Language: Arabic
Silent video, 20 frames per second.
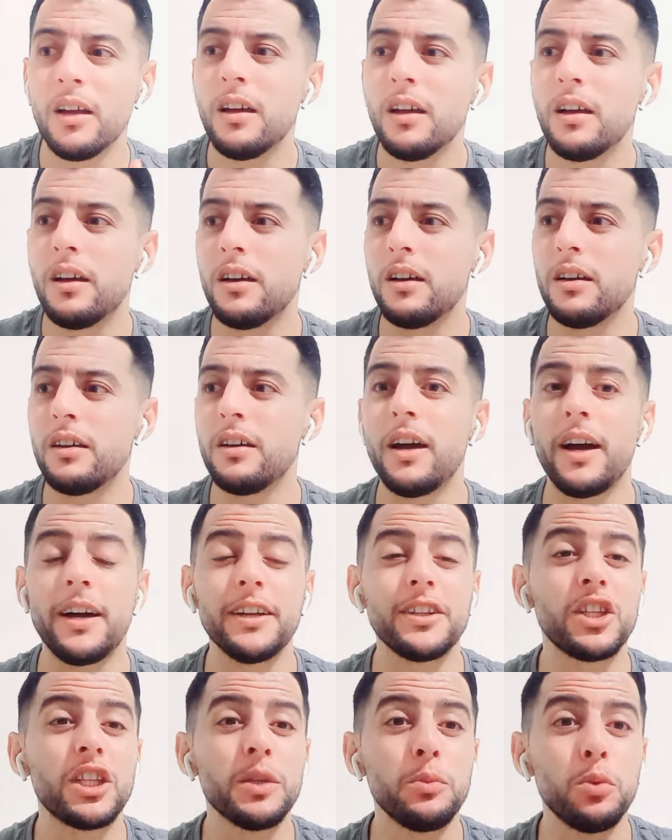آه
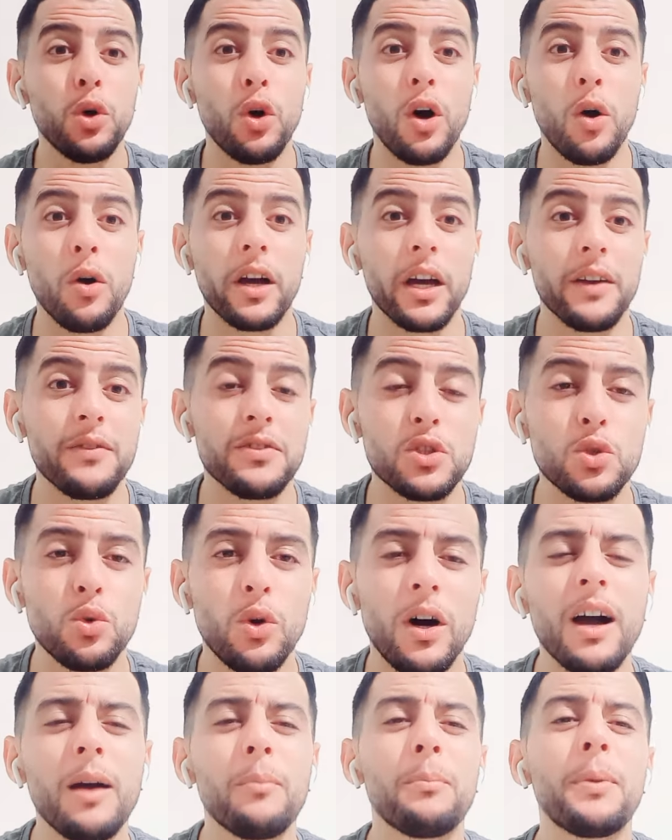عذبوها
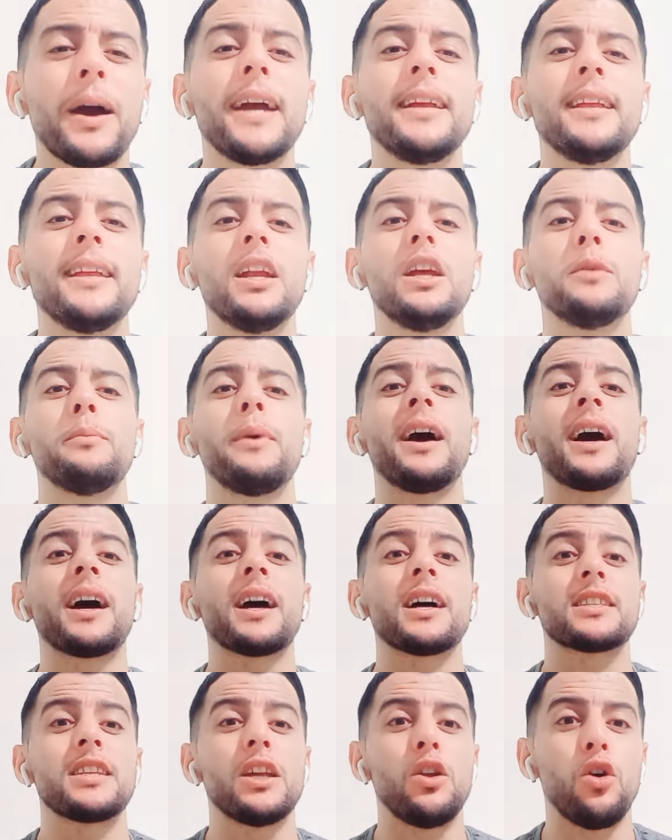وكرفسوها بغينا لهم
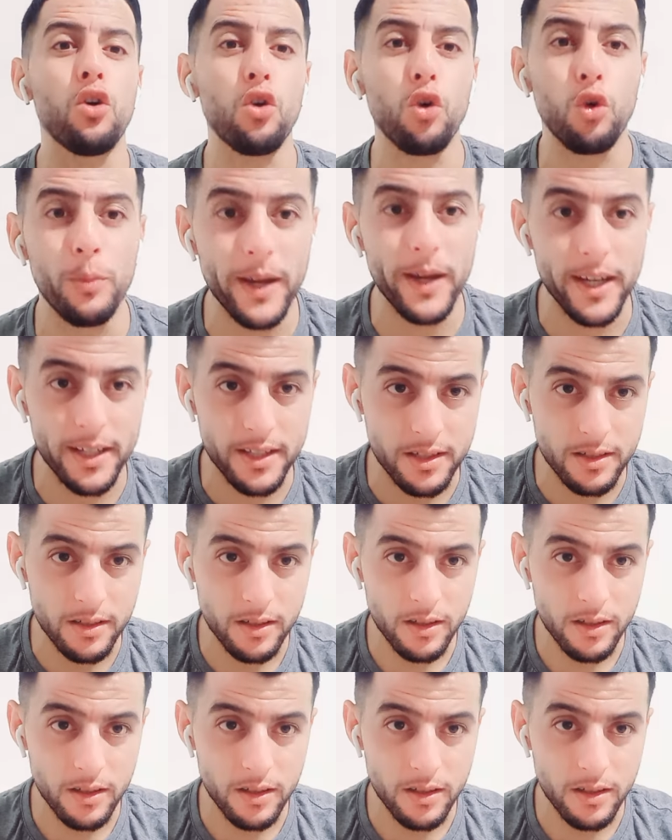اقصى العقوبات